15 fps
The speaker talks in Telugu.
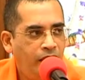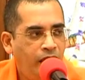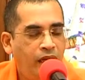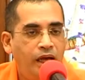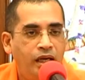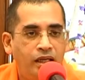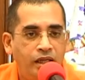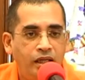
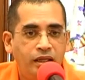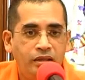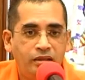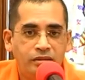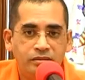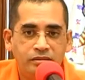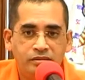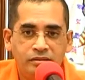అలాగా
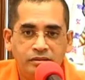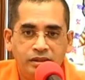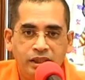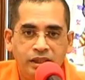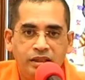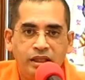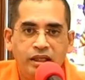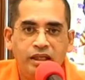
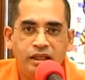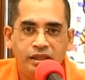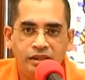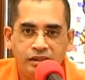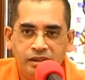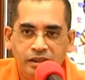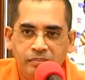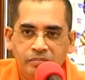ఈ తల్లి
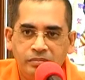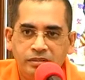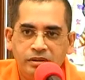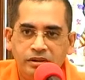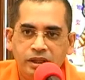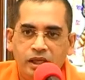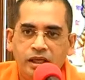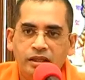ఈ
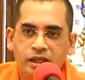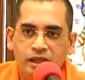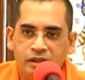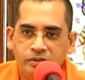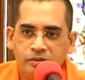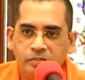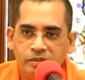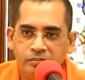శారద
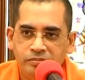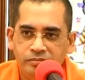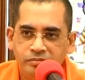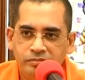రూపం